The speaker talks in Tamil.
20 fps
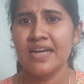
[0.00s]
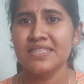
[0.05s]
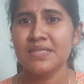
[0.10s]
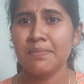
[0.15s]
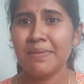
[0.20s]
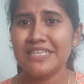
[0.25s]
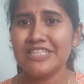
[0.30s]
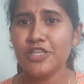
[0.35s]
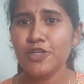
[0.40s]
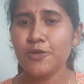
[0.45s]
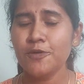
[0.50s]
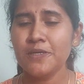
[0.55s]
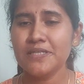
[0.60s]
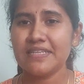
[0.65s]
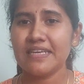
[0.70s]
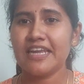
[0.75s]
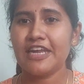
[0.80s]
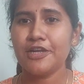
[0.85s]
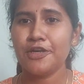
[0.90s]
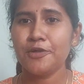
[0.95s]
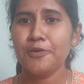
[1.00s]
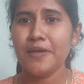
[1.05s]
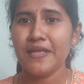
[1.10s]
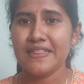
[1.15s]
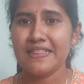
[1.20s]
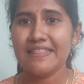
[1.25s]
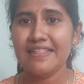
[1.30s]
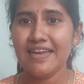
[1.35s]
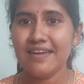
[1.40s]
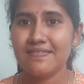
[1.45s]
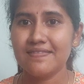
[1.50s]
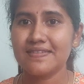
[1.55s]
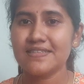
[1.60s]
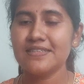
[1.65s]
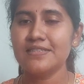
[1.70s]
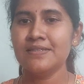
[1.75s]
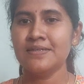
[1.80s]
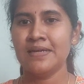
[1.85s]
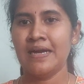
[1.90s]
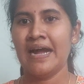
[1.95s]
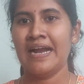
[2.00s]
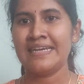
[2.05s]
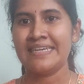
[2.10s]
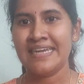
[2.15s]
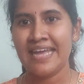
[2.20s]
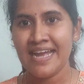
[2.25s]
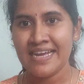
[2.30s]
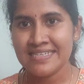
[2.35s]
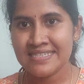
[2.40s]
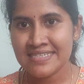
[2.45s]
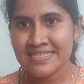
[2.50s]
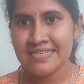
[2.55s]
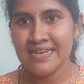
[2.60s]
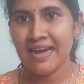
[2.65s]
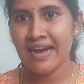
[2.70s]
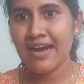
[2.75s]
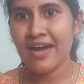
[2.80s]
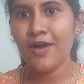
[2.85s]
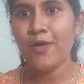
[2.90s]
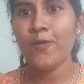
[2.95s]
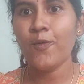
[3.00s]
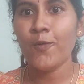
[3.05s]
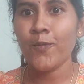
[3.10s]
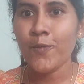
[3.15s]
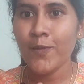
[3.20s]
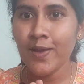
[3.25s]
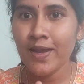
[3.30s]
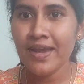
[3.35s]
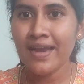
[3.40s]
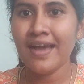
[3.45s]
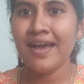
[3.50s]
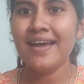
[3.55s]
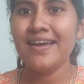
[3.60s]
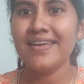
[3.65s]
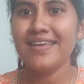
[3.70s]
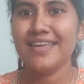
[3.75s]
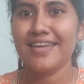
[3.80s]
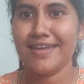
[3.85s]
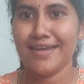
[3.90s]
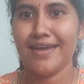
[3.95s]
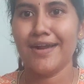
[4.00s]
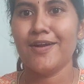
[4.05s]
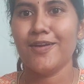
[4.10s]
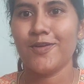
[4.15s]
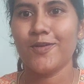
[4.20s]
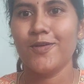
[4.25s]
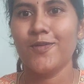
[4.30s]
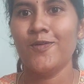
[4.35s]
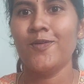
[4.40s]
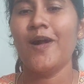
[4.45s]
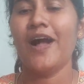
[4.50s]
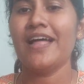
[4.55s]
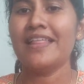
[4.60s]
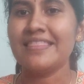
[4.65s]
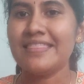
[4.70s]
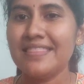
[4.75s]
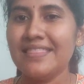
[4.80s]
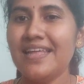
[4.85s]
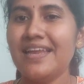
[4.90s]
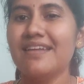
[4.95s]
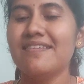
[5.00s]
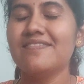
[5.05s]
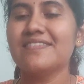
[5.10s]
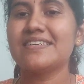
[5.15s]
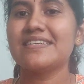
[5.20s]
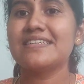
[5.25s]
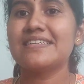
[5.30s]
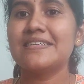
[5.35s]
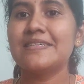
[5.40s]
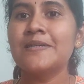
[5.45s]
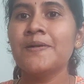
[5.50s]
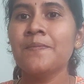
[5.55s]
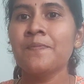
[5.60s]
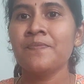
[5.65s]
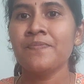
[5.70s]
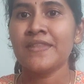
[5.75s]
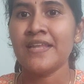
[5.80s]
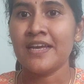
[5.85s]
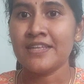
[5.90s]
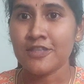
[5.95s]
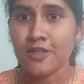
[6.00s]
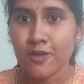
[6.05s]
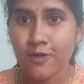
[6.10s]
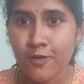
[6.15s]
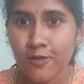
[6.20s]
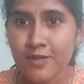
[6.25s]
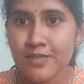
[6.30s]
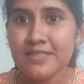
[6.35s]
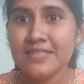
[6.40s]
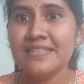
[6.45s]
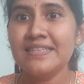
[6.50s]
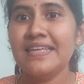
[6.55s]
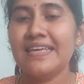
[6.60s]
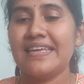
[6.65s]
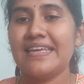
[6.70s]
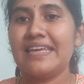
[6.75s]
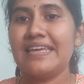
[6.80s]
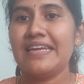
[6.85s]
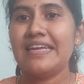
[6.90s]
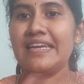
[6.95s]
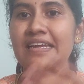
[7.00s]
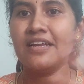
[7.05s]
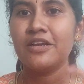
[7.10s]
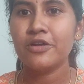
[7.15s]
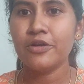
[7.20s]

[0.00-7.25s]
அந்த மதரும் அந்த கிட்டும் எந்த அளவுக்கு அட்டாச்சா ஒன்னா இருக்காங்களோ அந்த அளவுக்கு அந்த குழந்தைக்கு